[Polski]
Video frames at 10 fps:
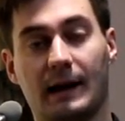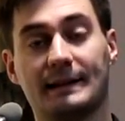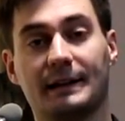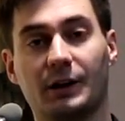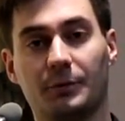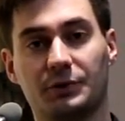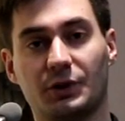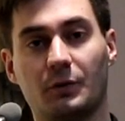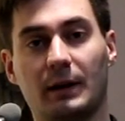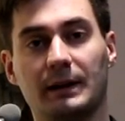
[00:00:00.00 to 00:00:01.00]
a za jego
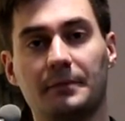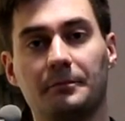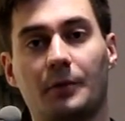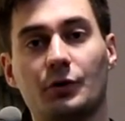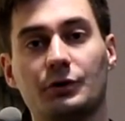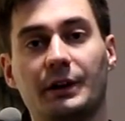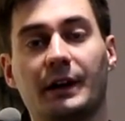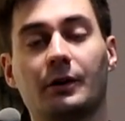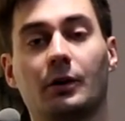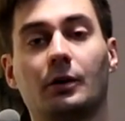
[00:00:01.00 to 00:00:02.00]
przykładem poszli
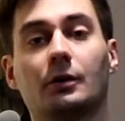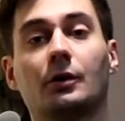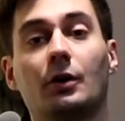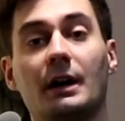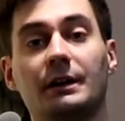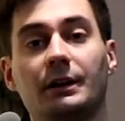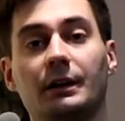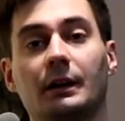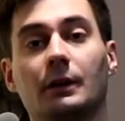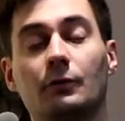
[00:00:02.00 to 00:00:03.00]
jego kolejni
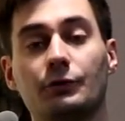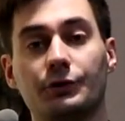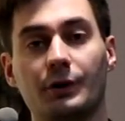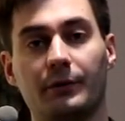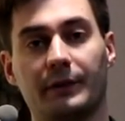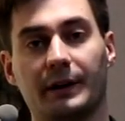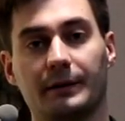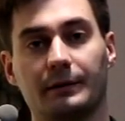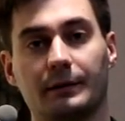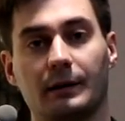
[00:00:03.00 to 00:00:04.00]
uczniowie,
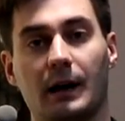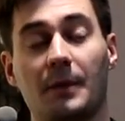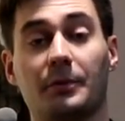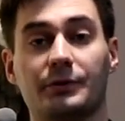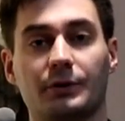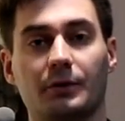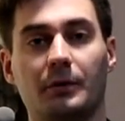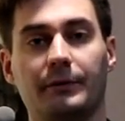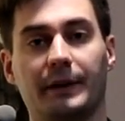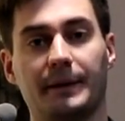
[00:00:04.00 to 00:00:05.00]

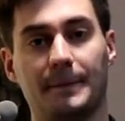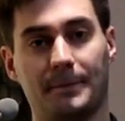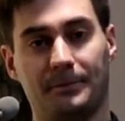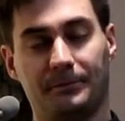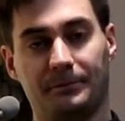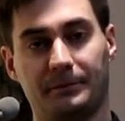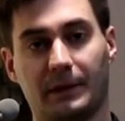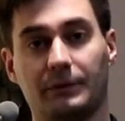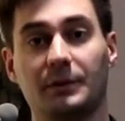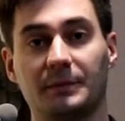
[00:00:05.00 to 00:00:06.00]
apostołowie,
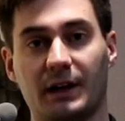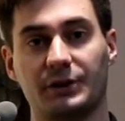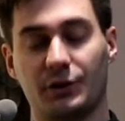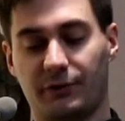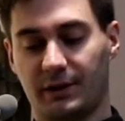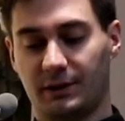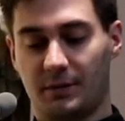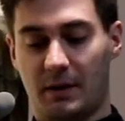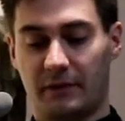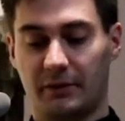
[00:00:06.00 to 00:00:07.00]
w tym także święty
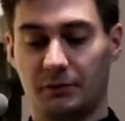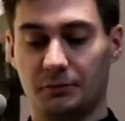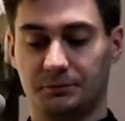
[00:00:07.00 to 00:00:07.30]
Paweł.